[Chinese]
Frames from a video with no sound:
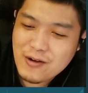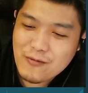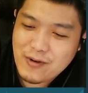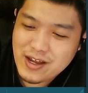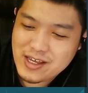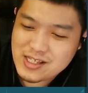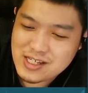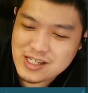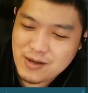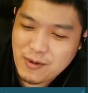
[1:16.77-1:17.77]
反正也是
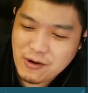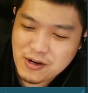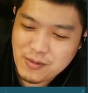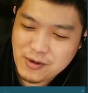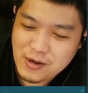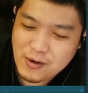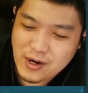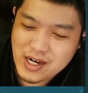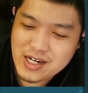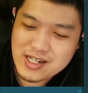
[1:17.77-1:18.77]
一些宝可梦的
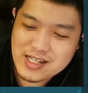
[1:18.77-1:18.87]
怪。